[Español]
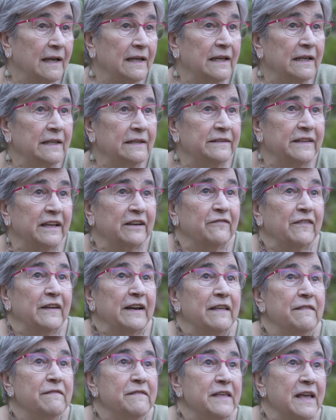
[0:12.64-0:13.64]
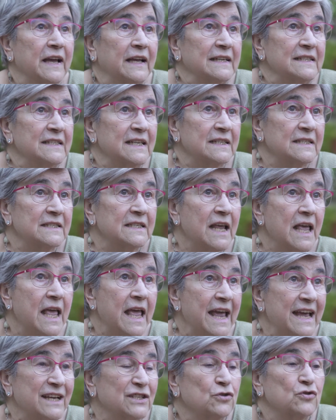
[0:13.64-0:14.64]
interferencia que esas,
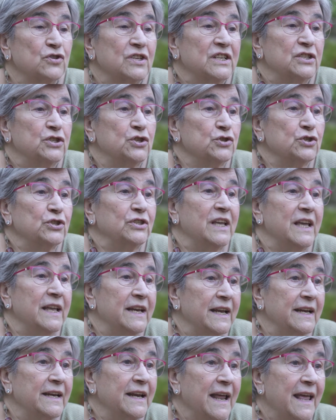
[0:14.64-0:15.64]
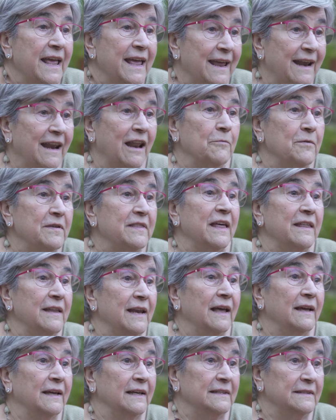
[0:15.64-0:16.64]
esos hechos tienen en la vida de
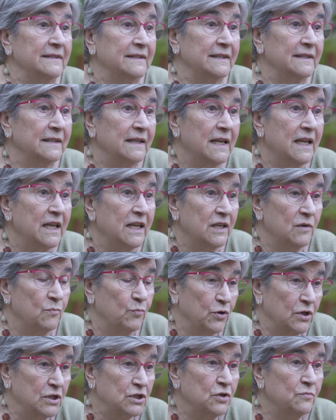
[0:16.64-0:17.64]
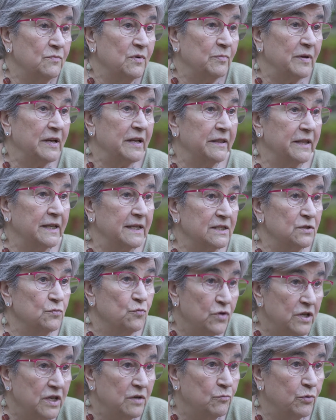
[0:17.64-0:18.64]
la gente. Y por eso me parece que es
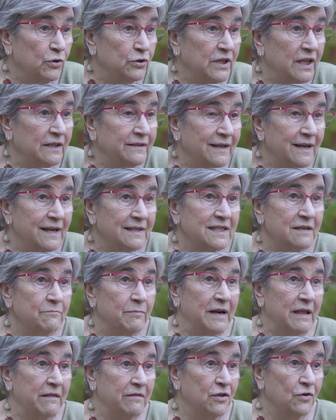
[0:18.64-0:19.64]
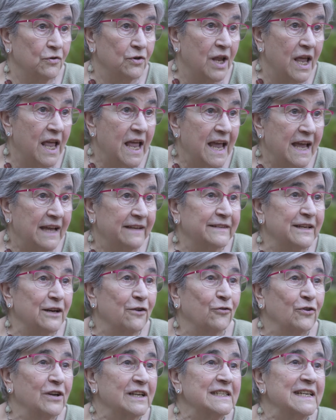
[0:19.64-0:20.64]
muy importante la separación entre
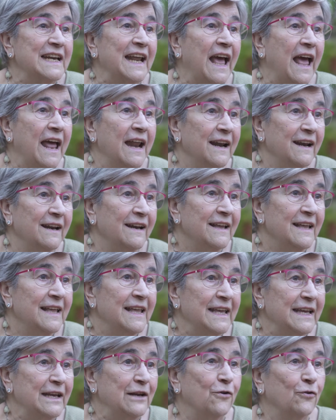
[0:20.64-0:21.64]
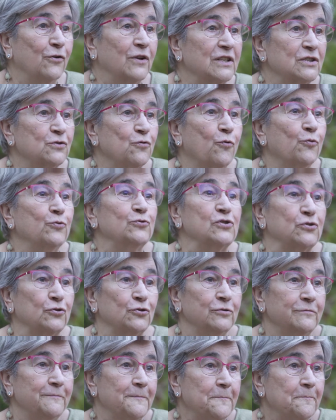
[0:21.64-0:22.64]
lo que es legal y lo que es justo.